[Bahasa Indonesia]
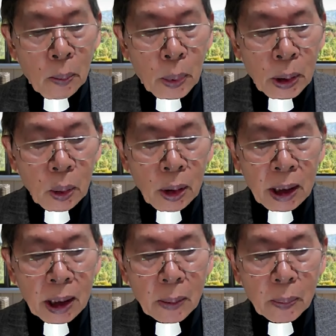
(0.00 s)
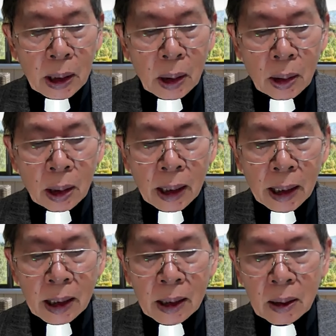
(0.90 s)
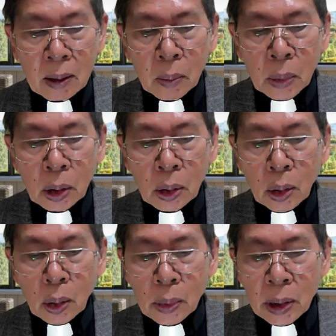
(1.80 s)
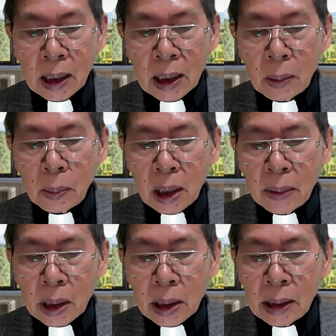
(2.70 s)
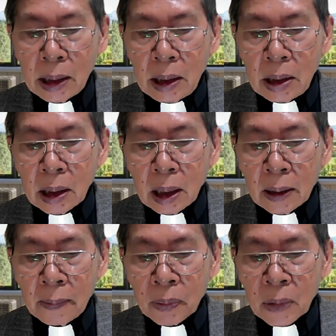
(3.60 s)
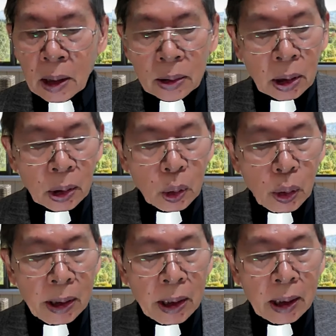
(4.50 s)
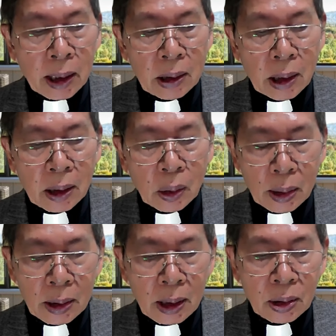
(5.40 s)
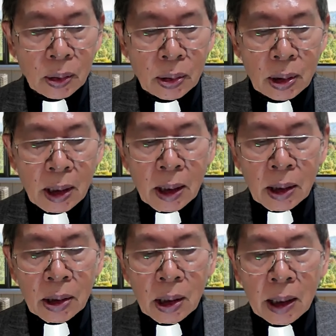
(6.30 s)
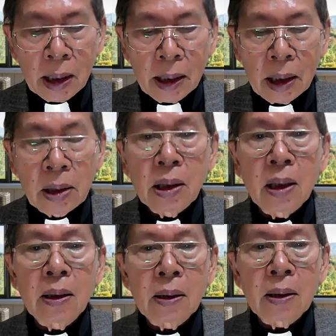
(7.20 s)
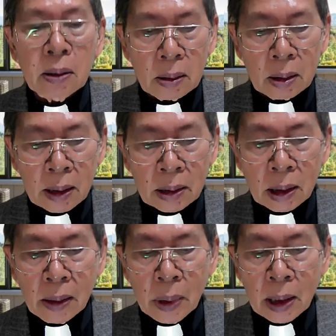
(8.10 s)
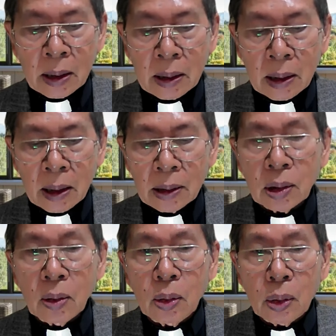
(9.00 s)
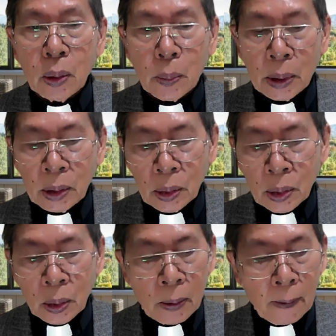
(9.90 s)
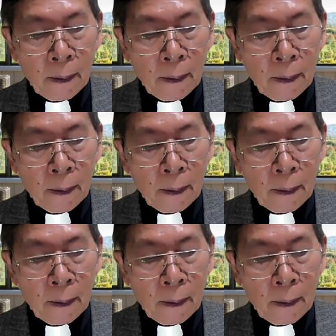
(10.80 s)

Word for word: peduli kepada orang lain, mendorong mereka mengabarkan Injil sesuai dengan ajaran Tuhan Yesus, sehingga Injil tersebar ke seluruh penjuru.